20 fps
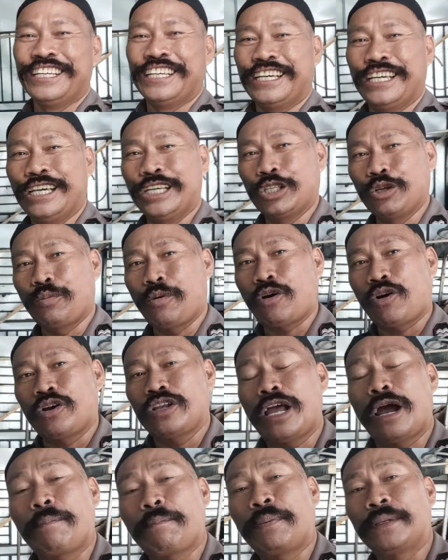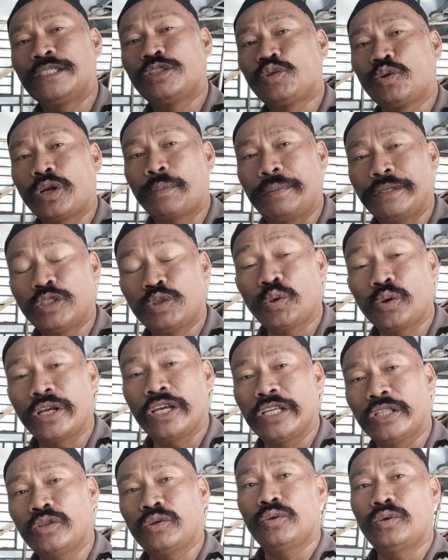itu pokoknya pencuri pencuri
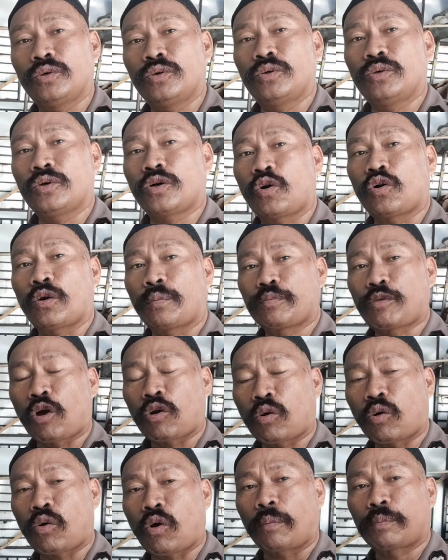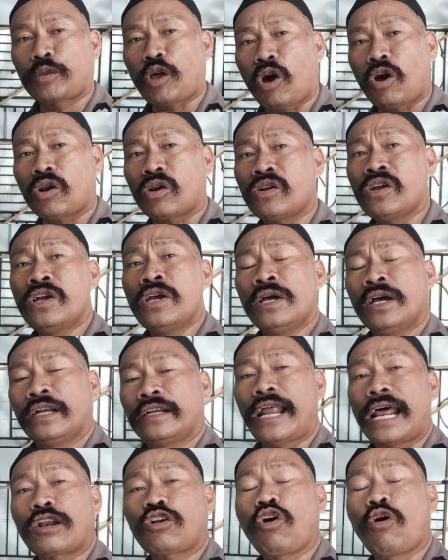itu koruptor koruptor
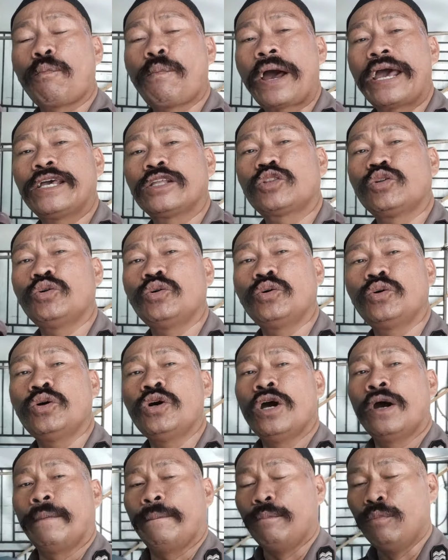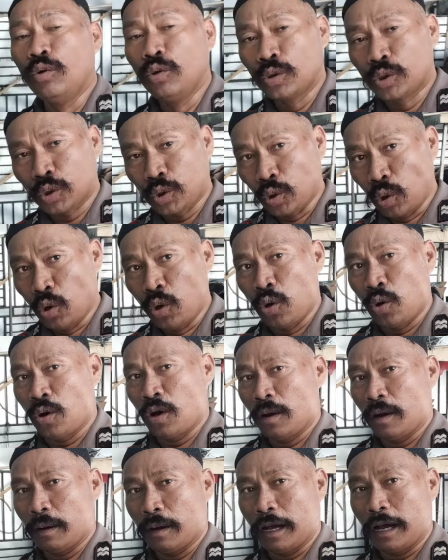narkoba itu musuh
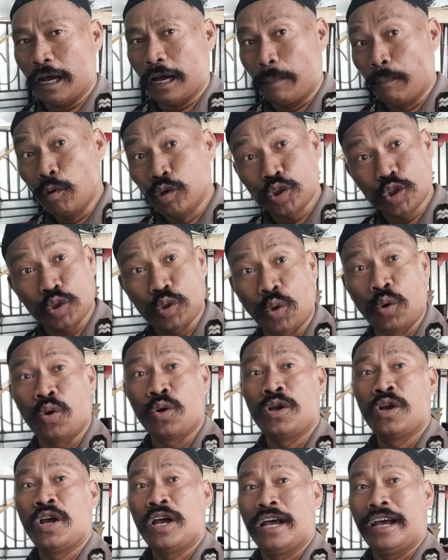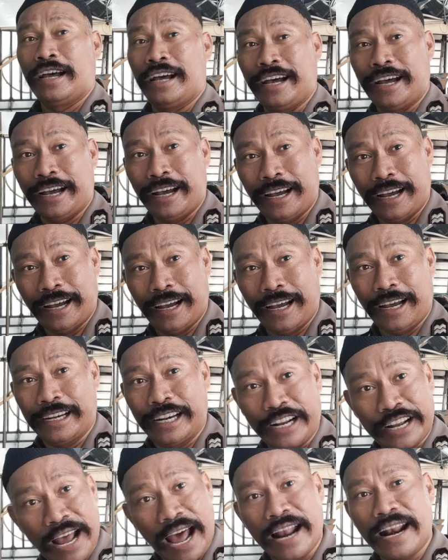eh, musuh eh,
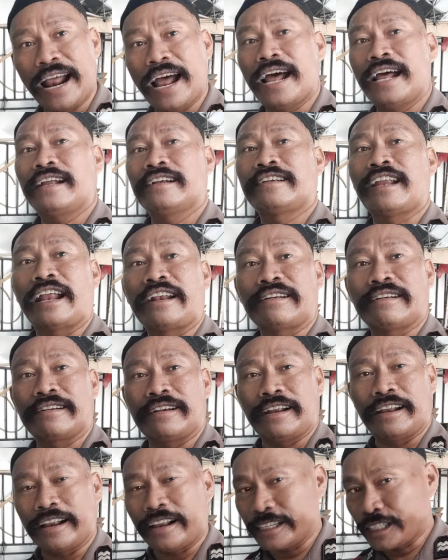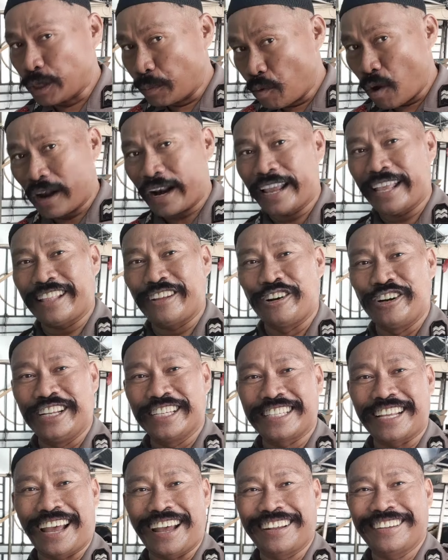negara dan eh, semua rakyat
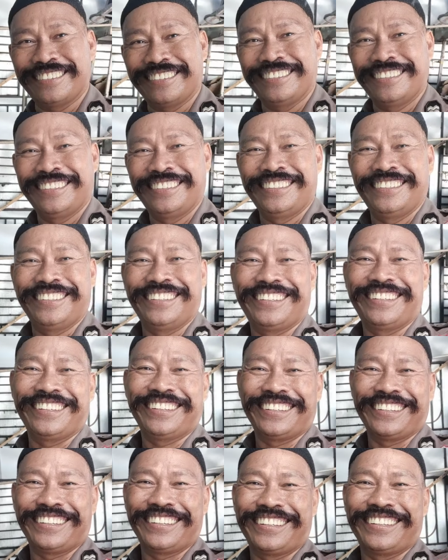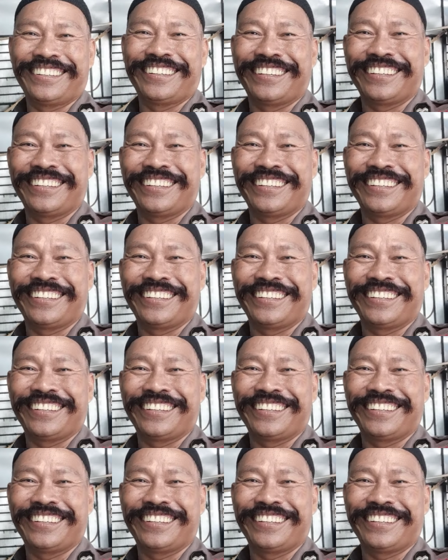Indonesia nah.